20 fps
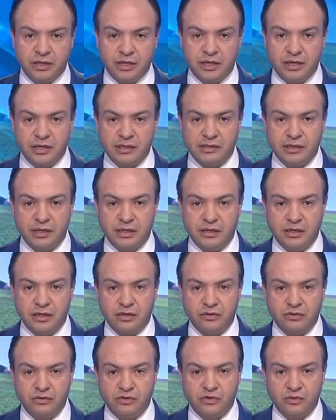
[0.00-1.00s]
نظرنا
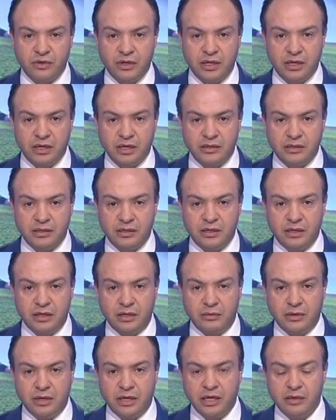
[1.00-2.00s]
نونزوي اللي غتدار
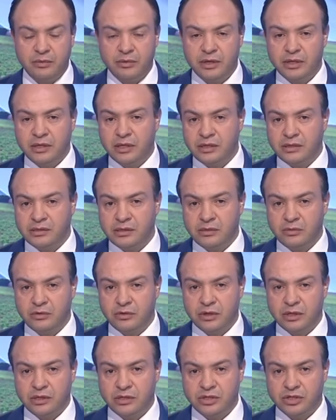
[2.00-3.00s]
المغرب دار
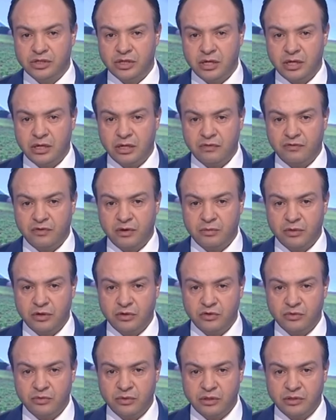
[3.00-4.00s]
ديمقراطي شقنا في
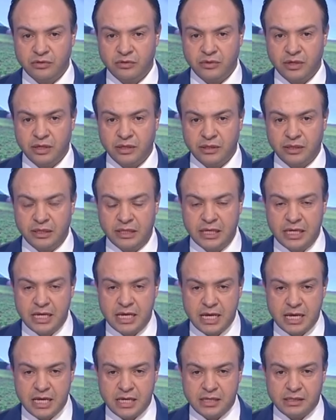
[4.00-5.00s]
المنظومه نتونط
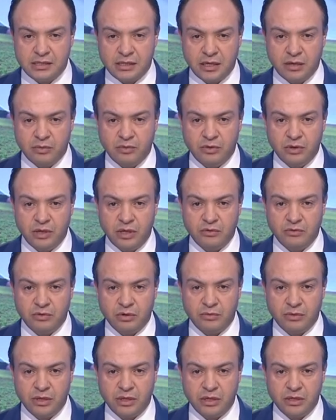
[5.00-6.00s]
زغير بولان
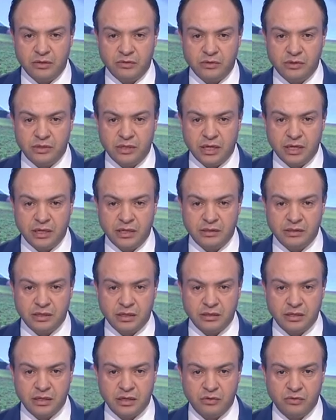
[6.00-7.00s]
ومان دوس ناحيه
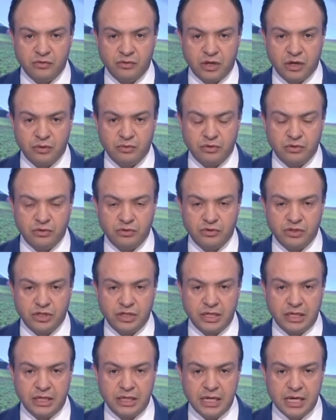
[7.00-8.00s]
زغ تنوع
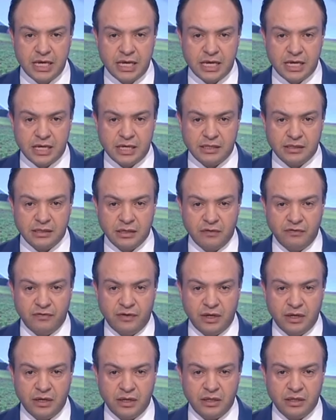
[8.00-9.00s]
بيولوجيه زغير
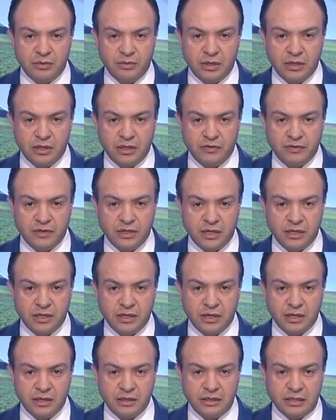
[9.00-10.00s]
فرنا هاد نبيد في
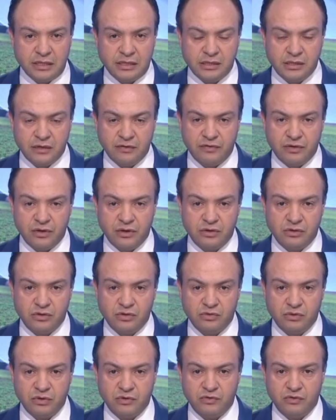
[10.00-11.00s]
تاثيرات نيسني في
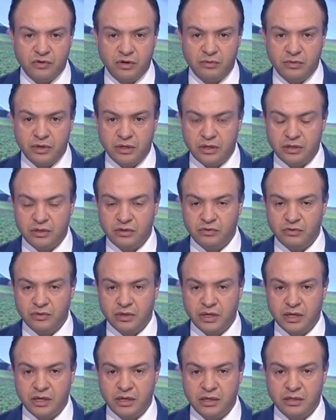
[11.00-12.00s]
النونزوي زويف ومان ندو
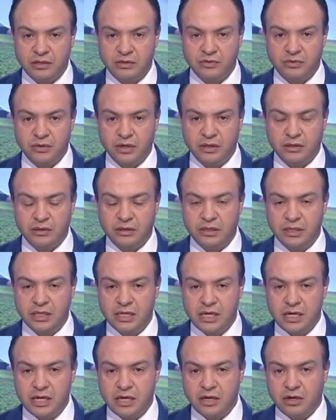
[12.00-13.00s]
وكاله تونط
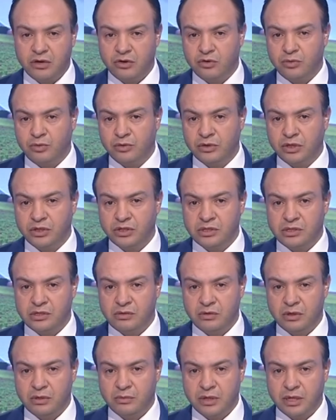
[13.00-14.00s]
الروبوتاج
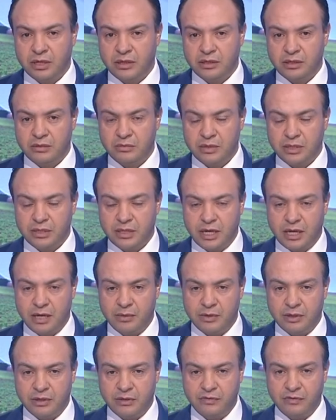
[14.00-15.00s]
نسلوها المقدم
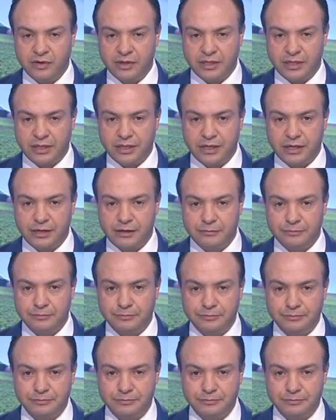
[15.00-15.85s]
احمد الفاضلي